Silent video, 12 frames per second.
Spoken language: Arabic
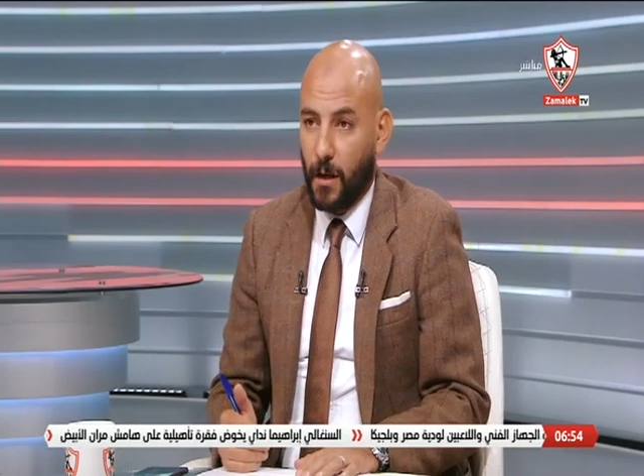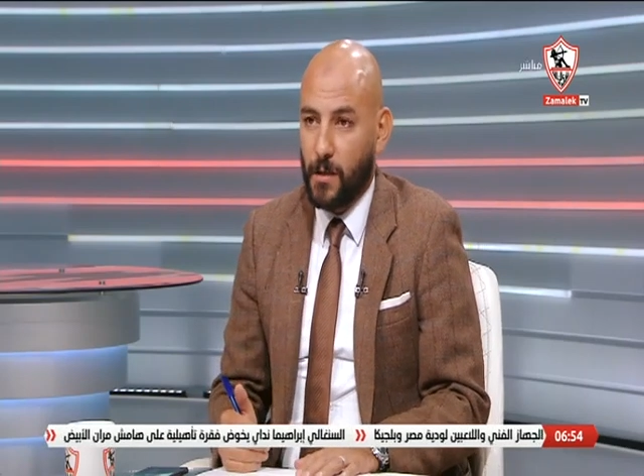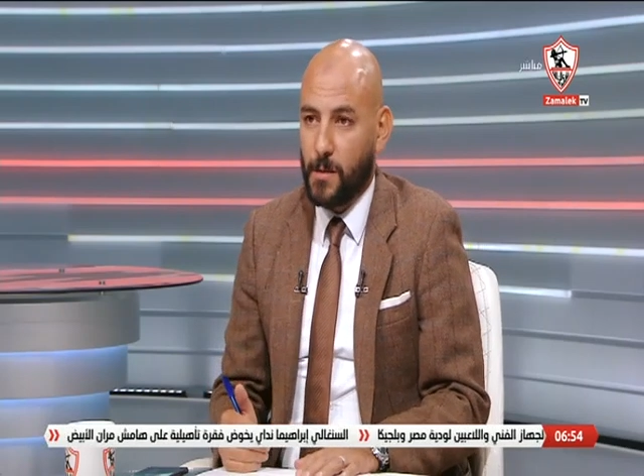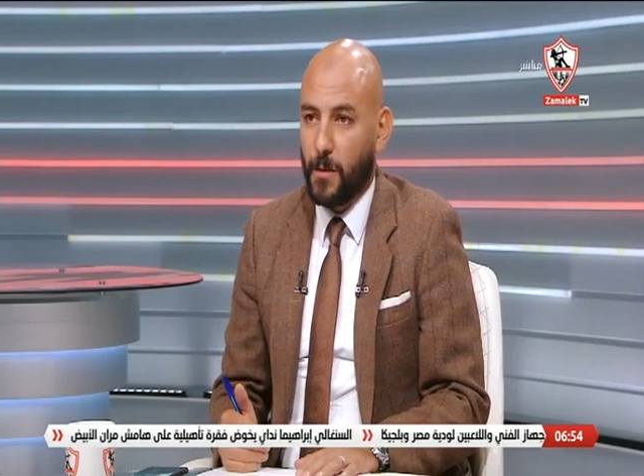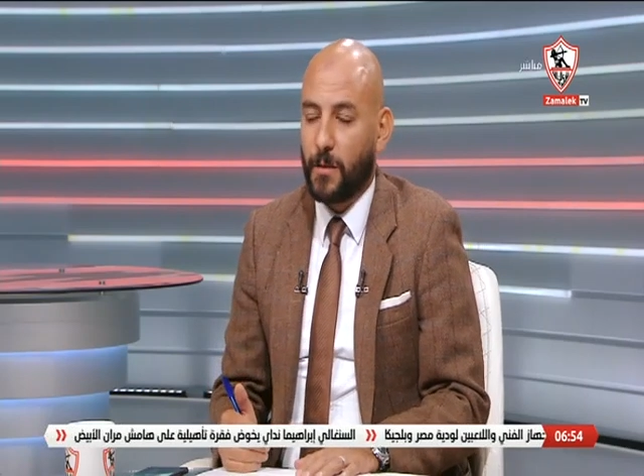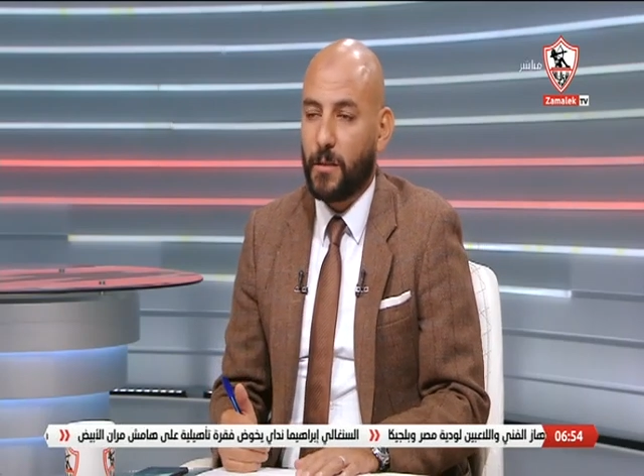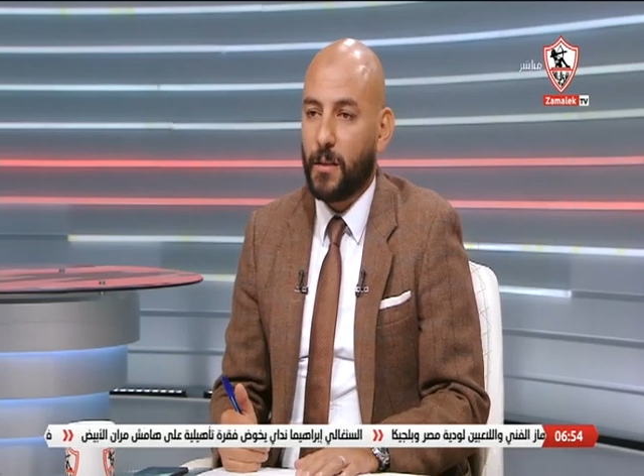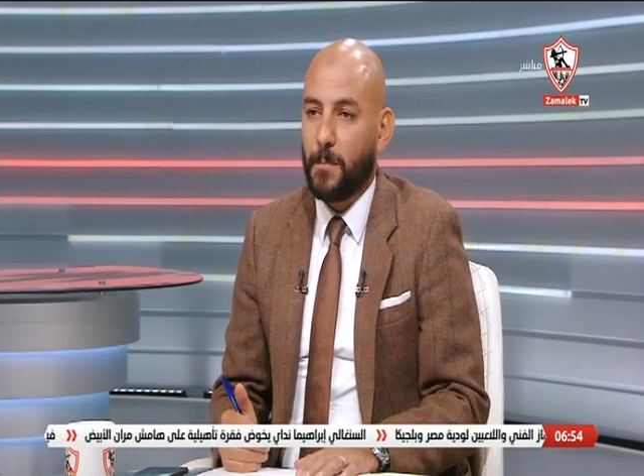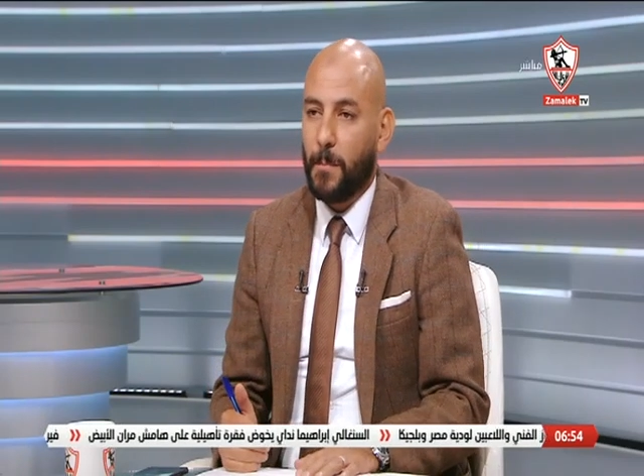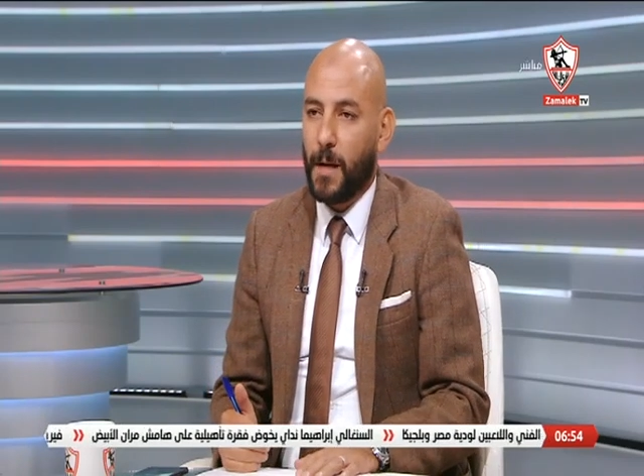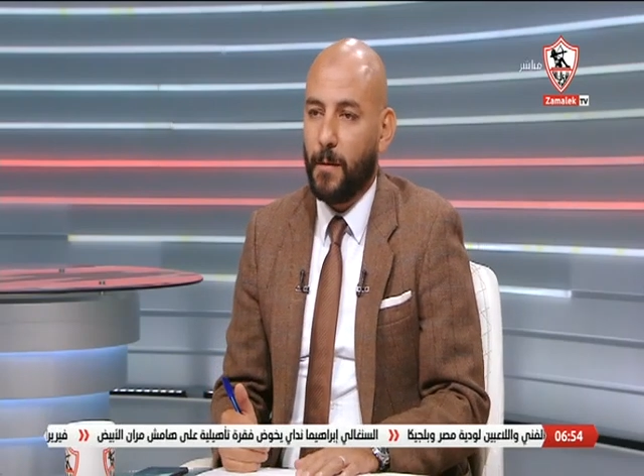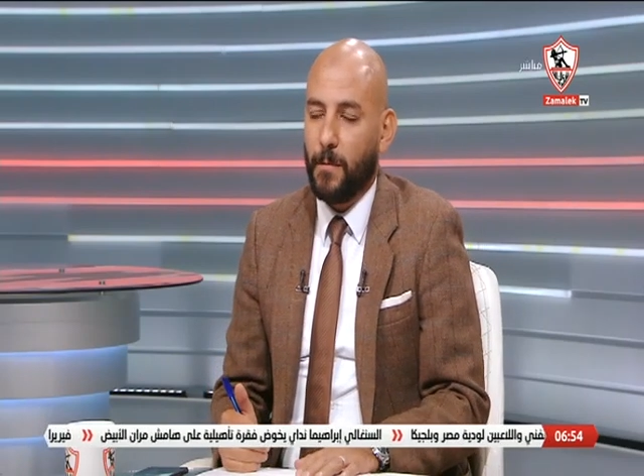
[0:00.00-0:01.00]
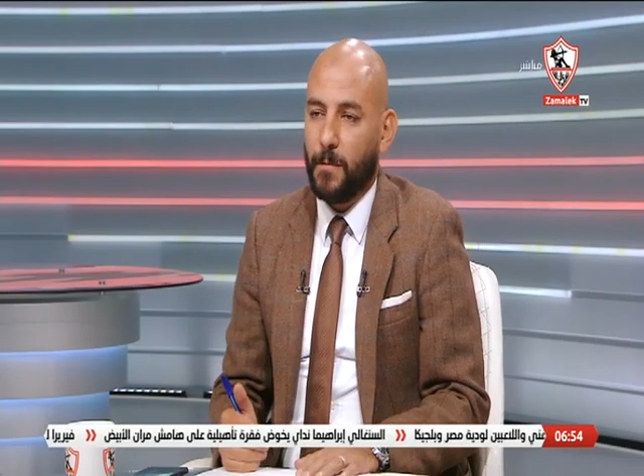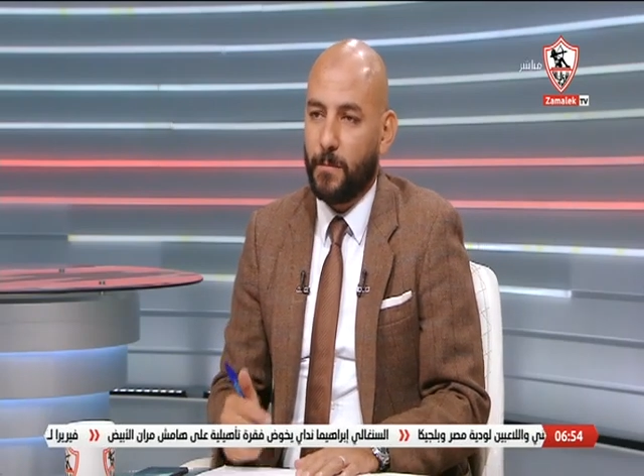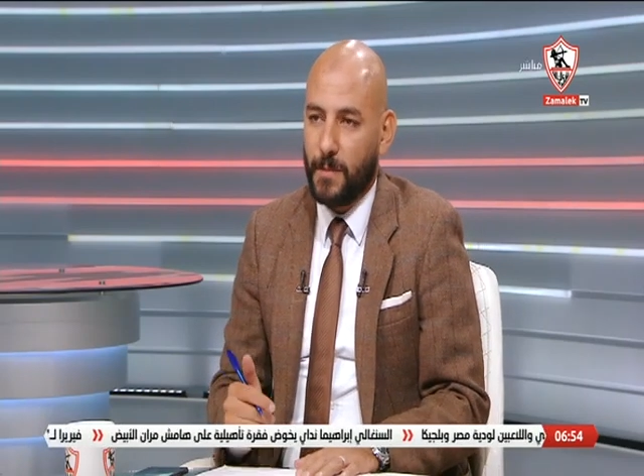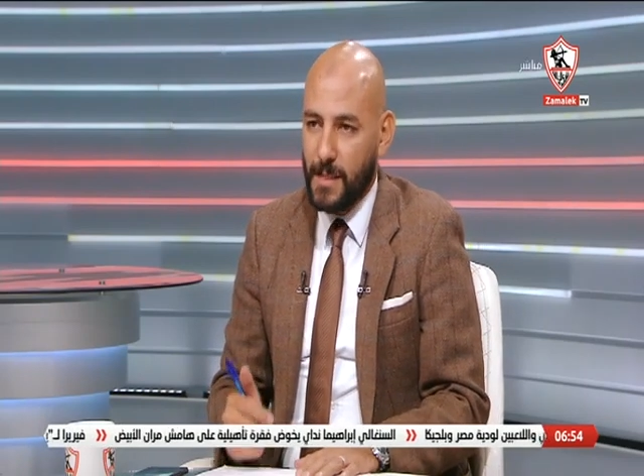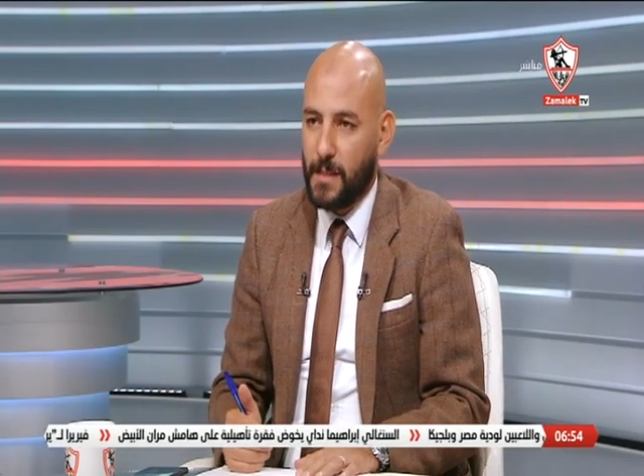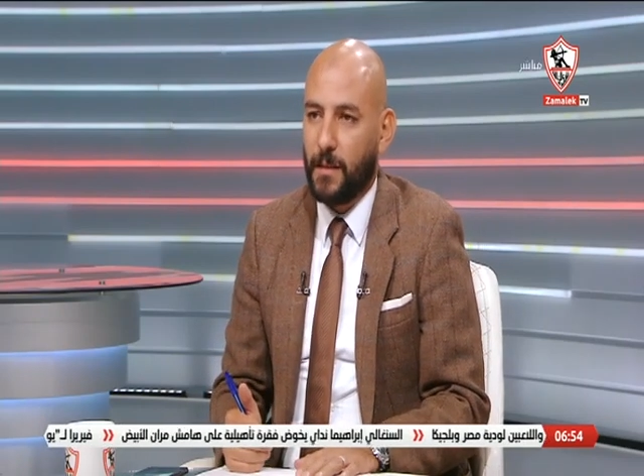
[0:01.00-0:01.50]
خلاص ابراهيم ضاي امبارح
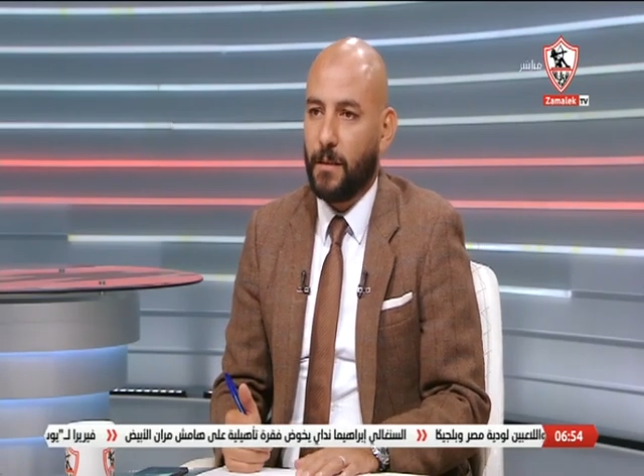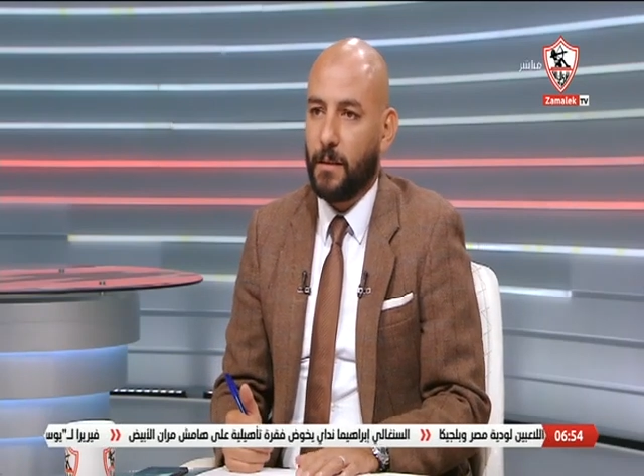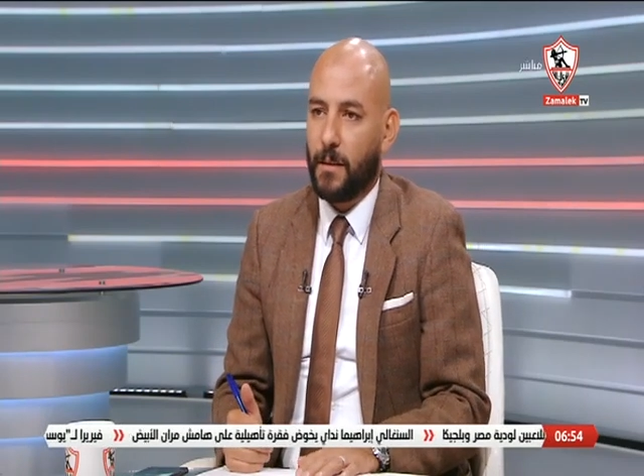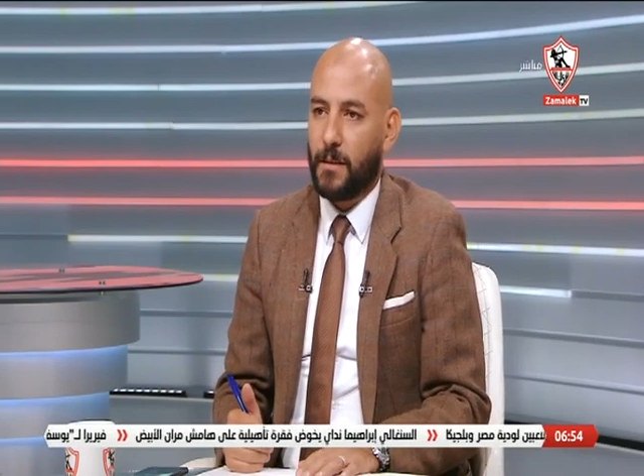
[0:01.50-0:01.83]
نزل